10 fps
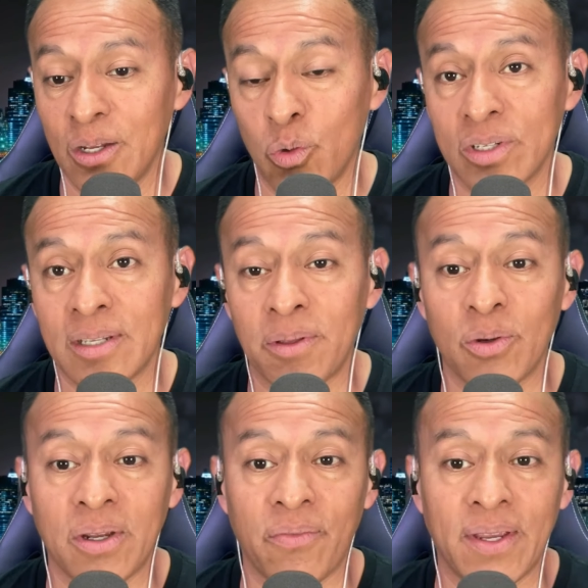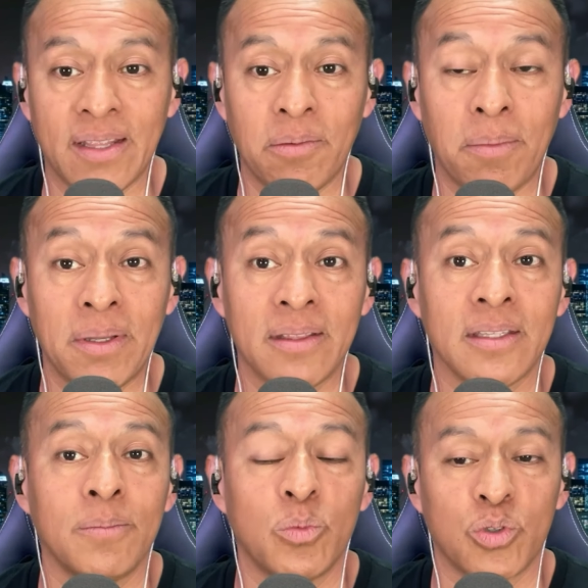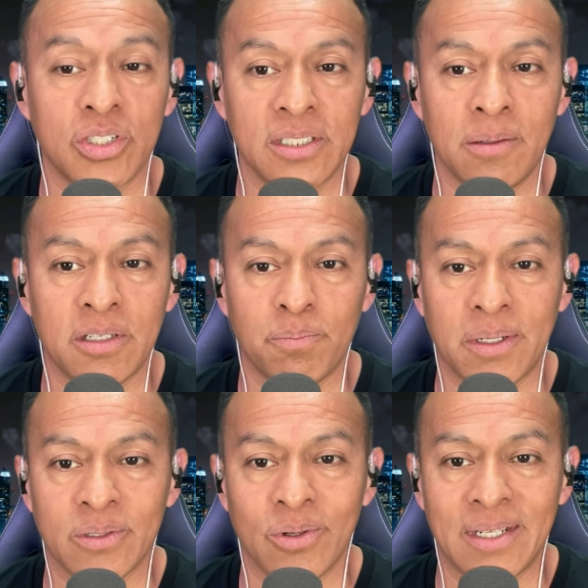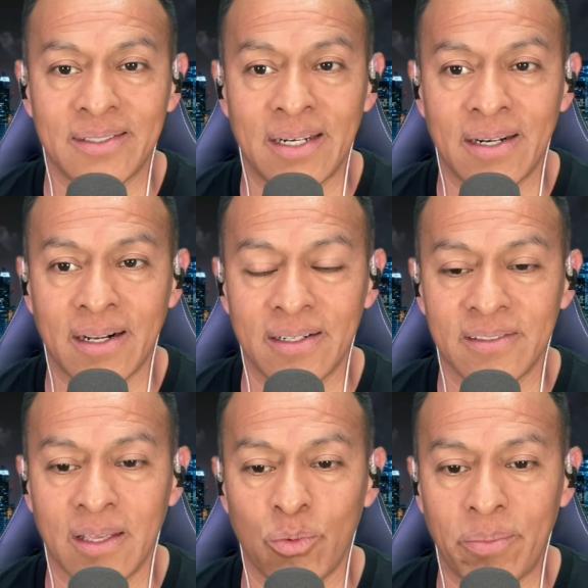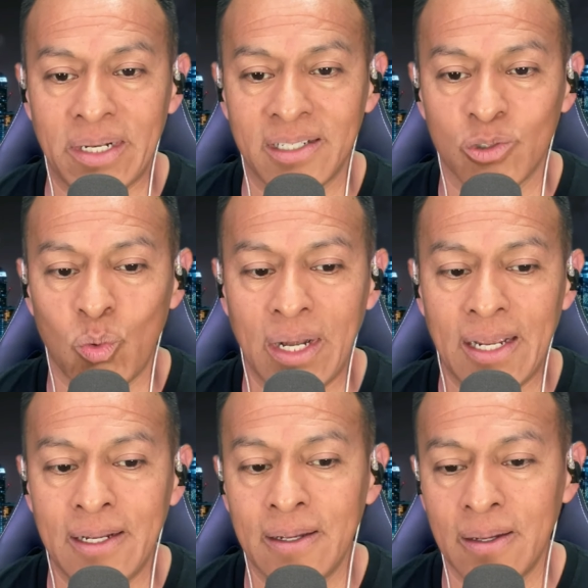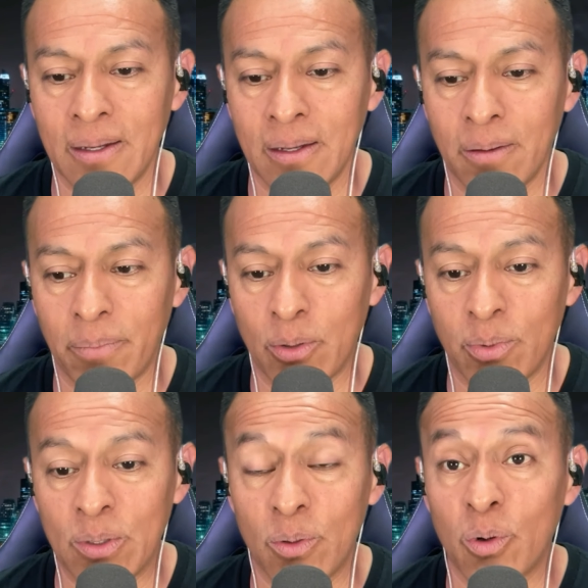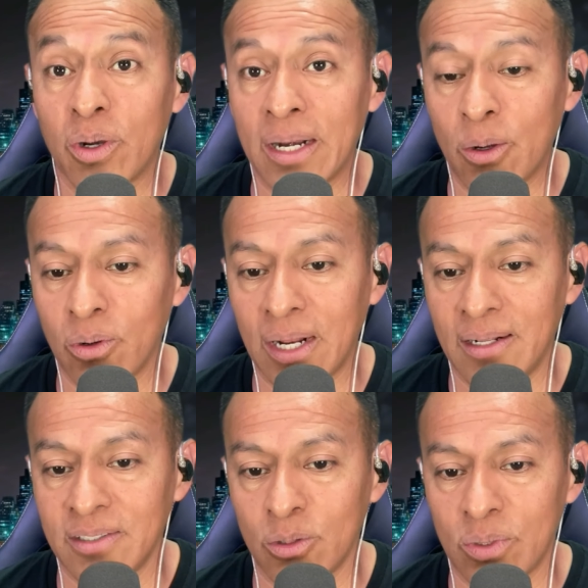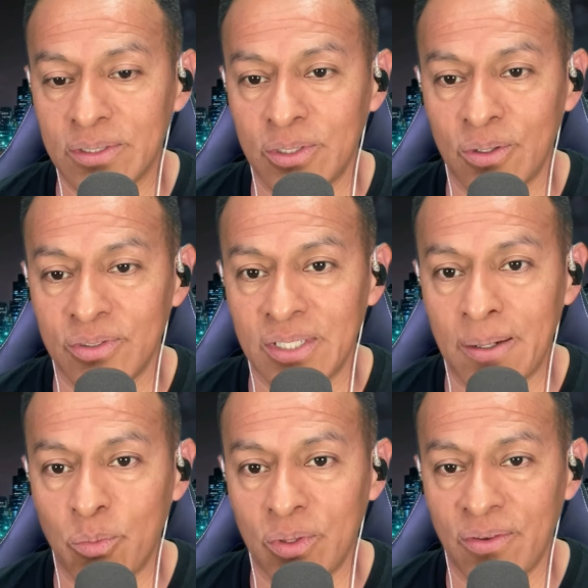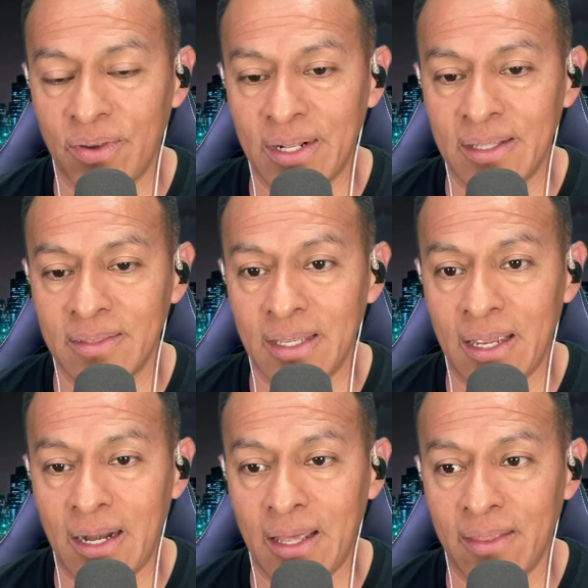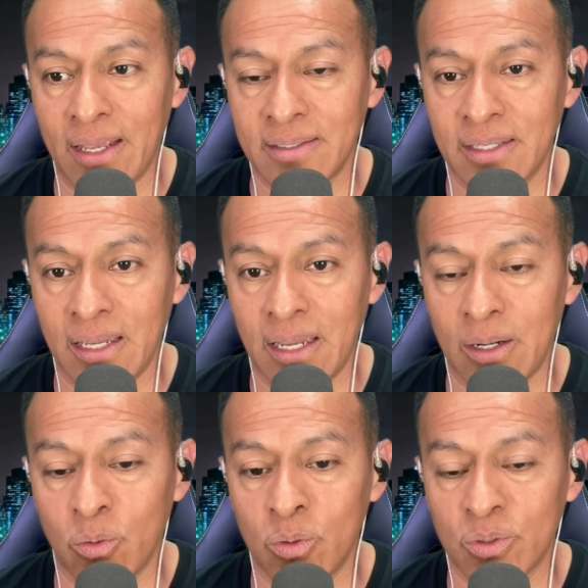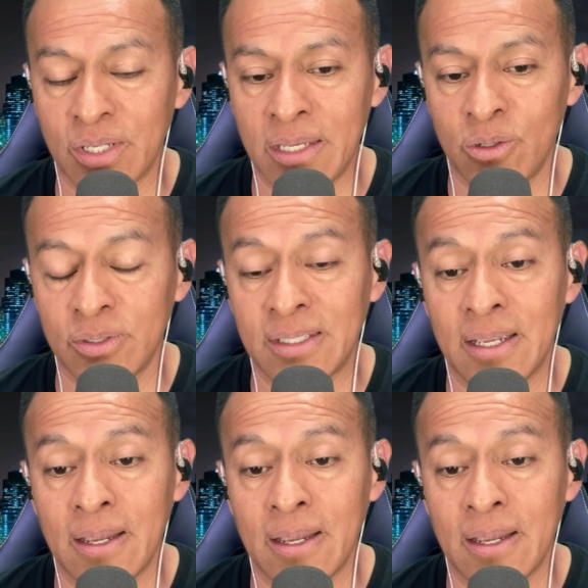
Yo he sabido que efectivamente muchísimas personas han regresado a Venezuela pero bueno, no creo que la situación sea muy diferente a la de hace algunos años.